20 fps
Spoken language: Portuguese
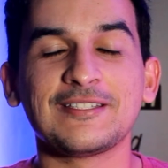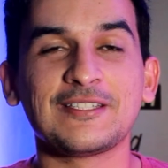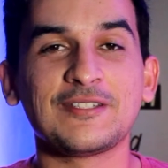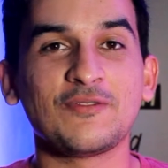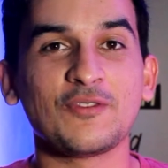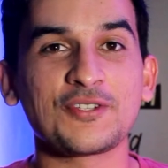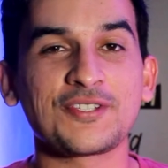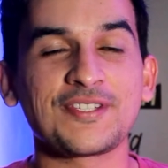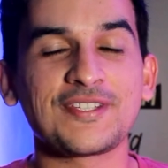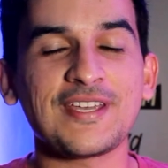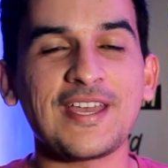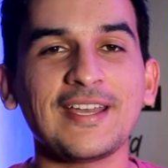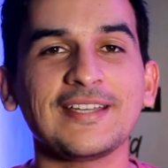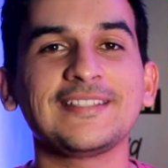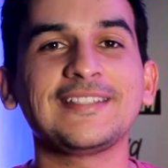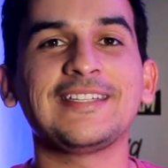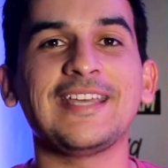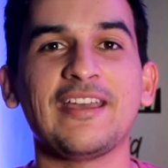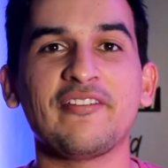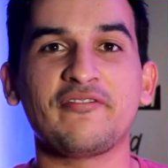Se você
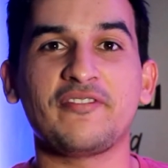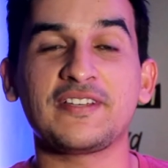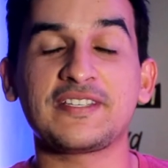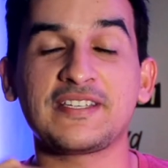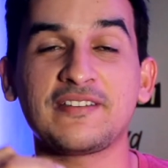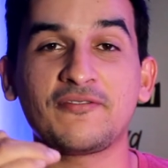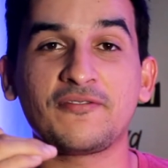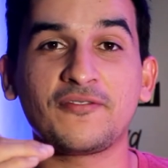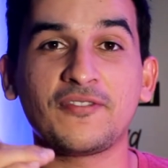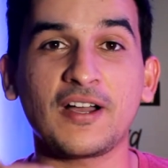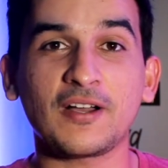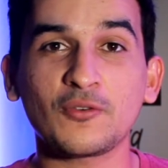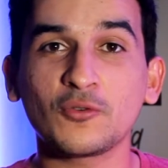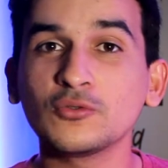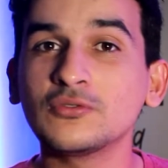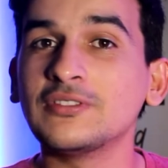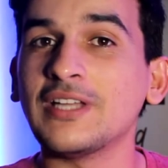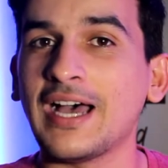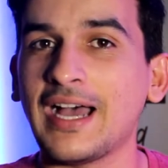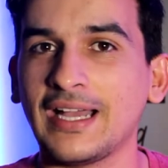quer fazer
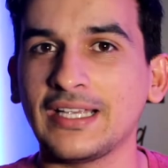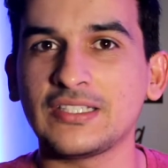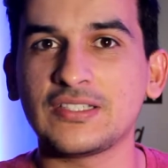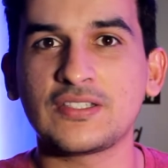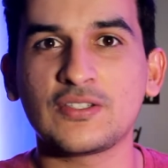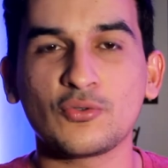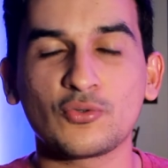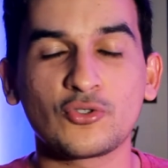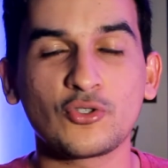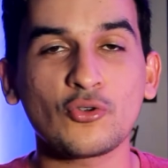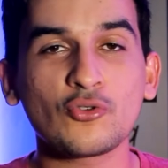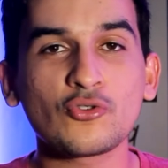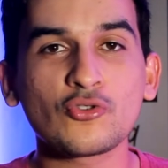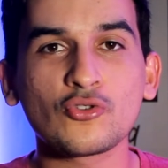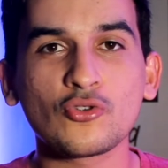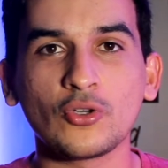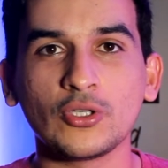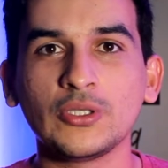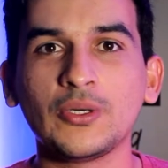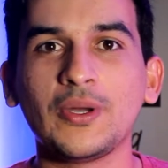faculdade, se o seu
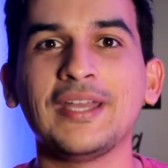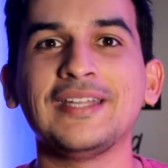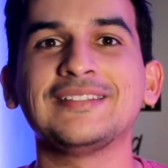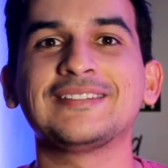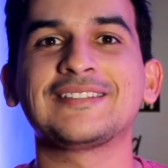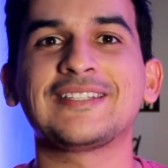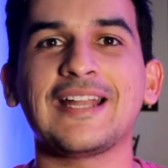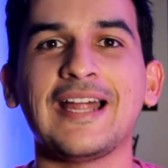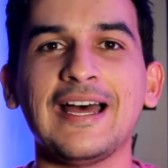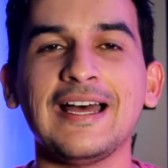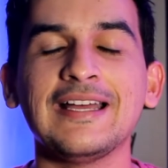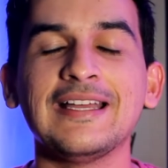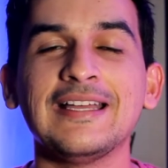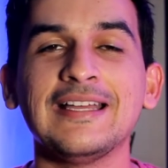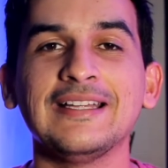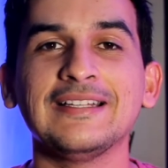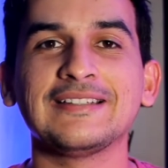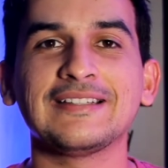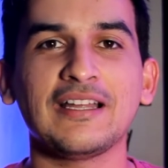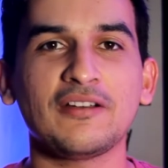sonho é entrar
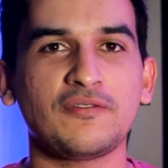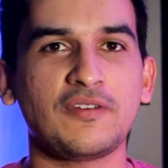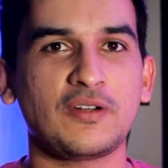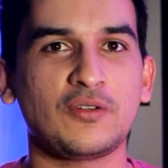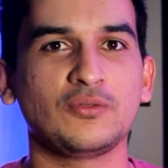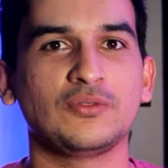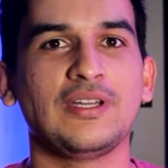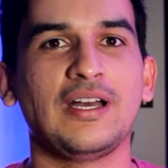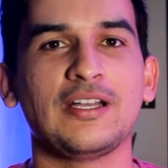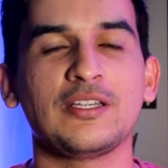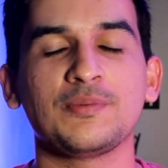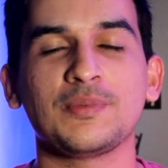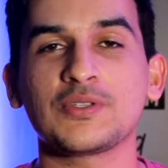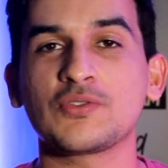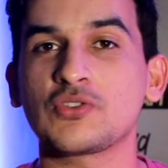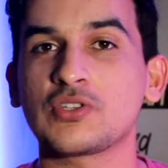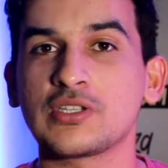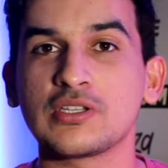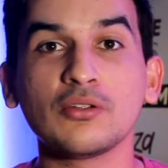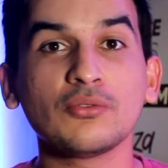na faculdade, mas
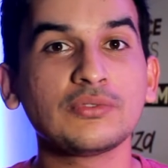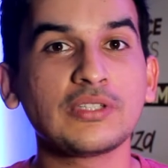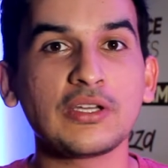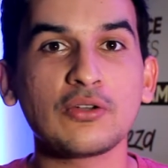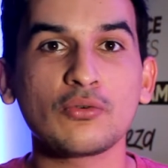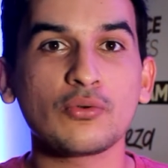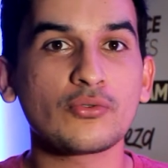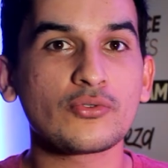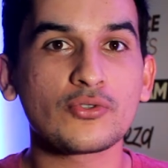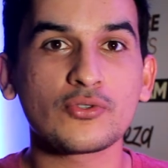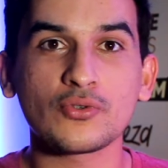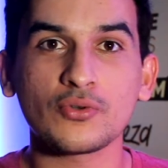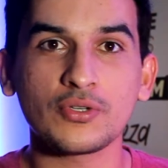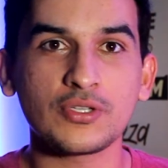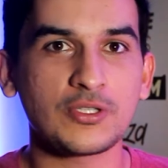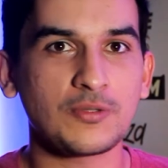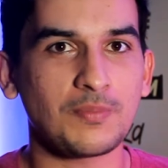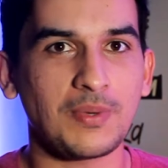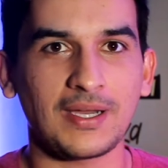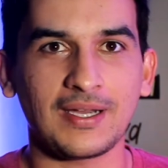você não tem
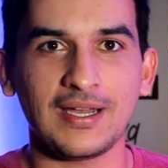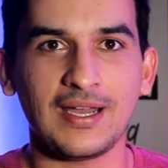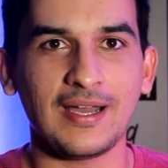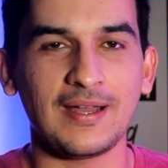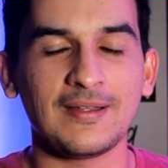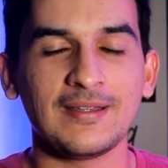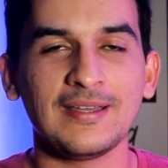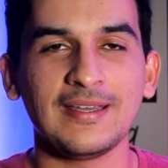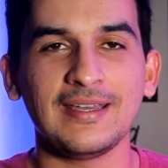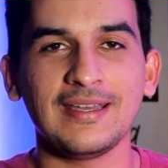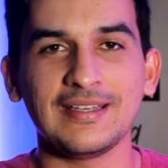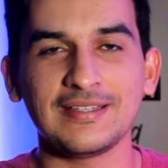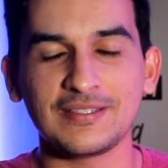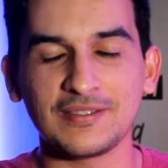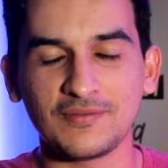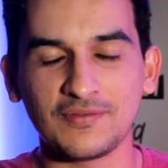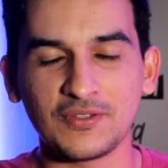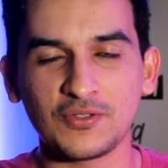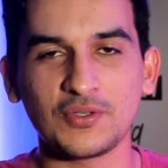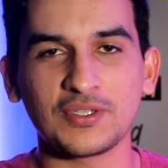condições de pagar,
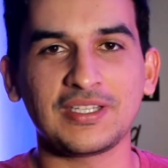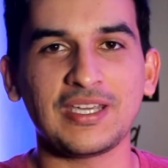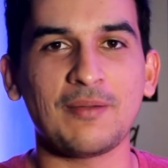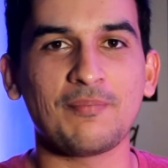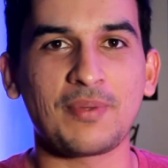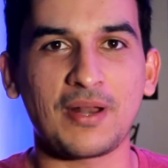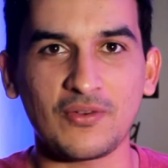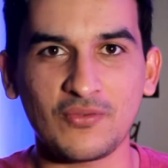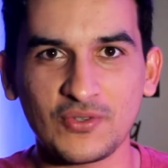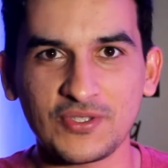esse vídeo aqui é para